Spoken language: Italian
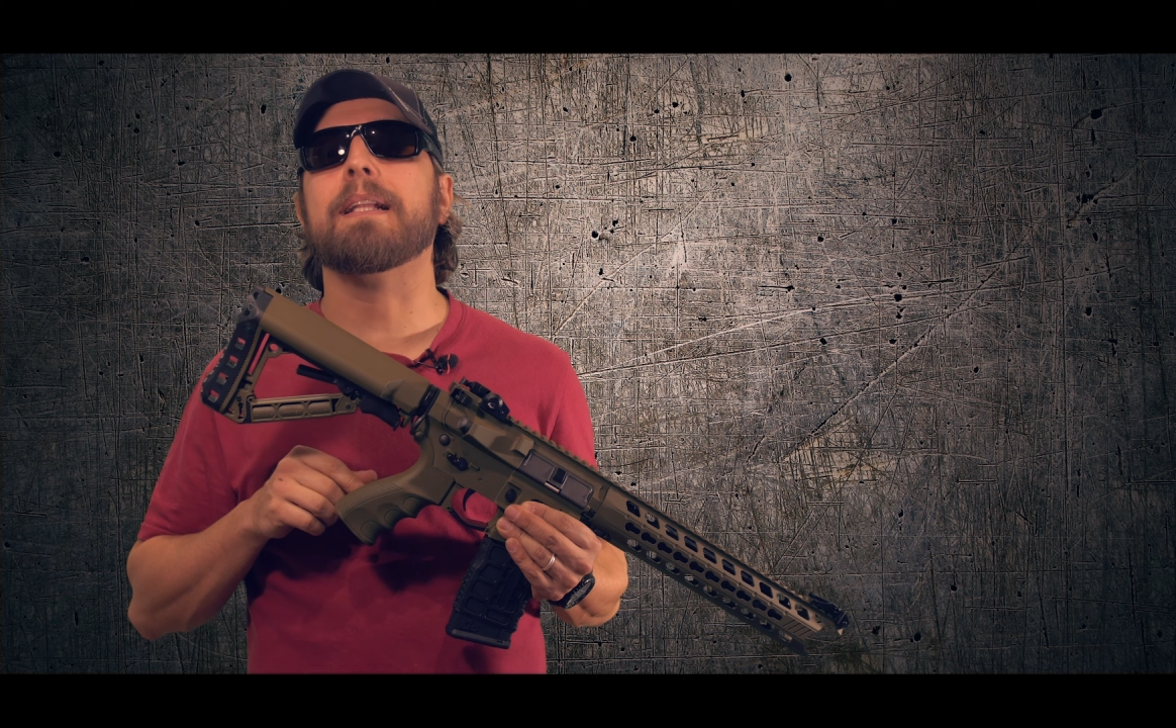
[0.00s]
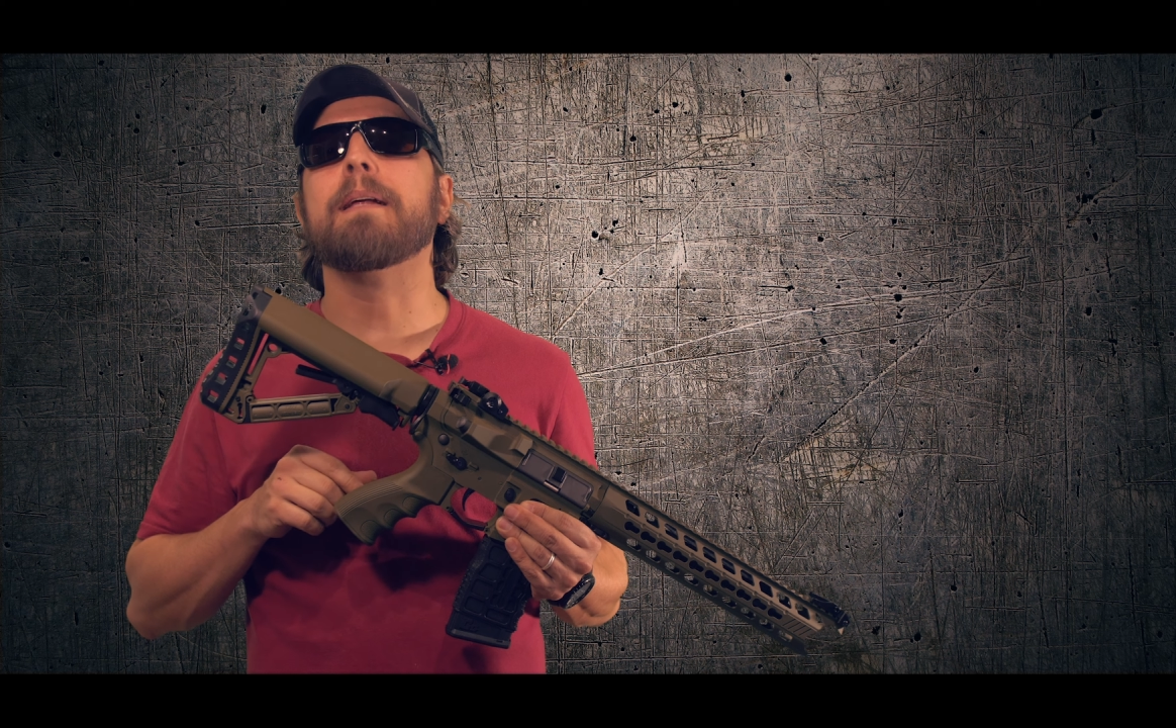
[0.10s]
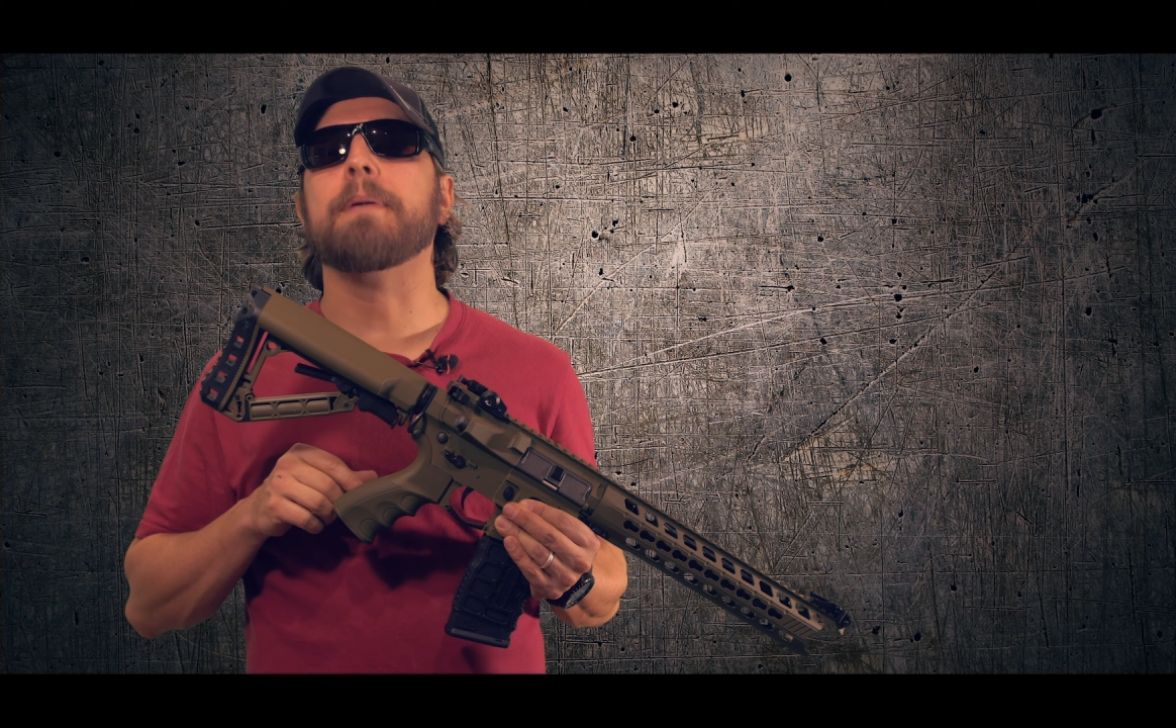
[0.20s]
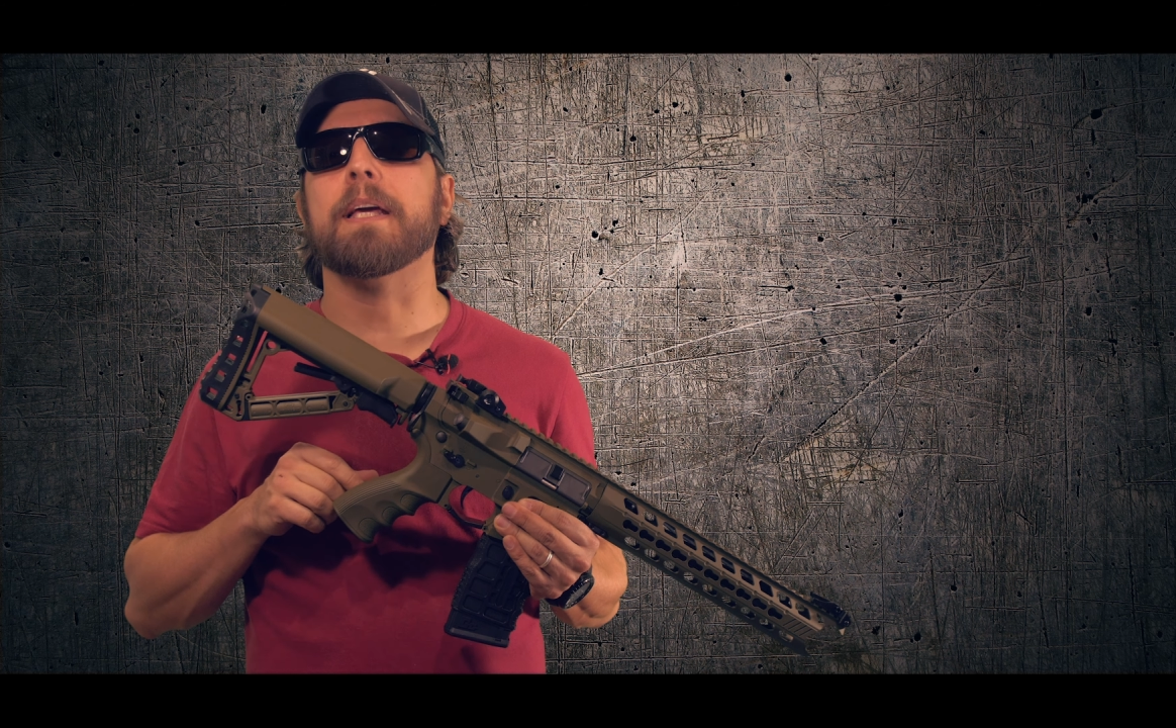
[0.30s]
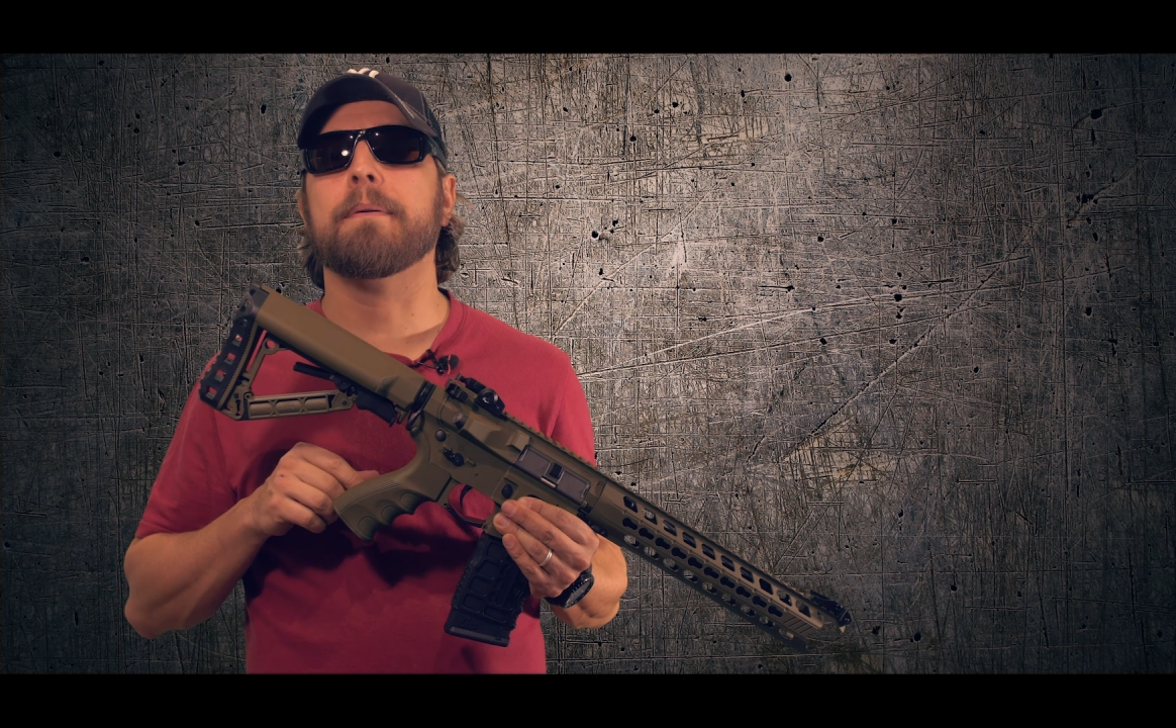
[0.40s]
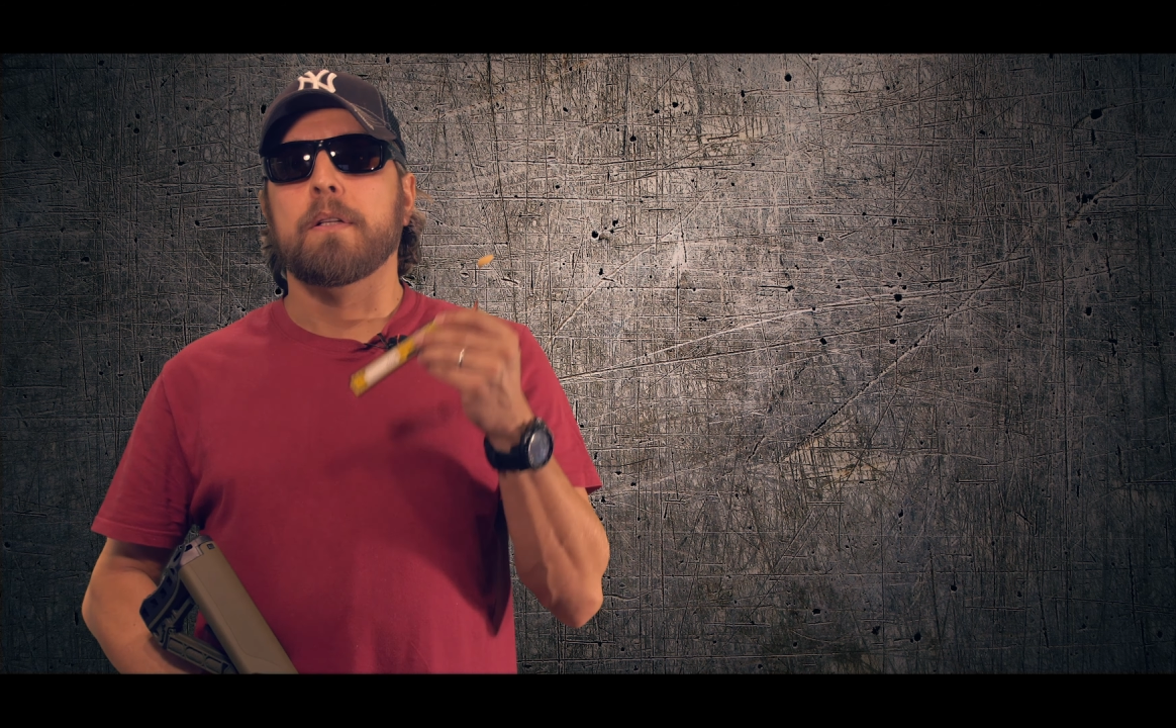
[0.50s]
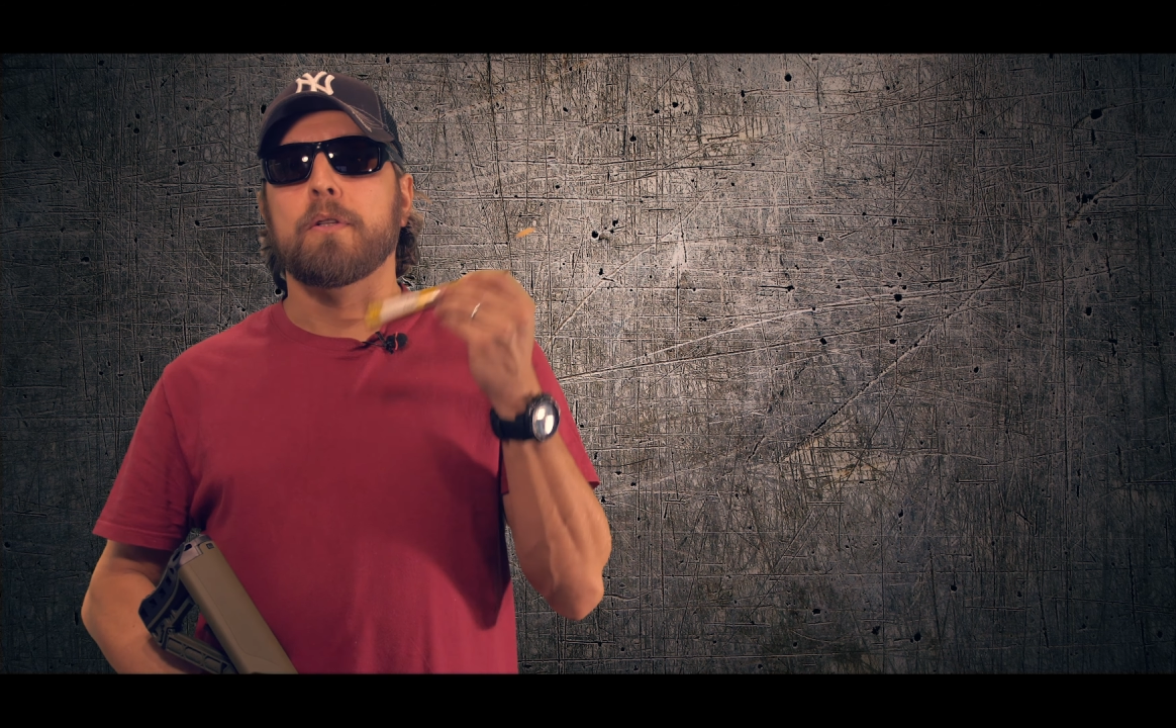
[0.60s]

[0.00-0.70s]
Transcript: delle mie.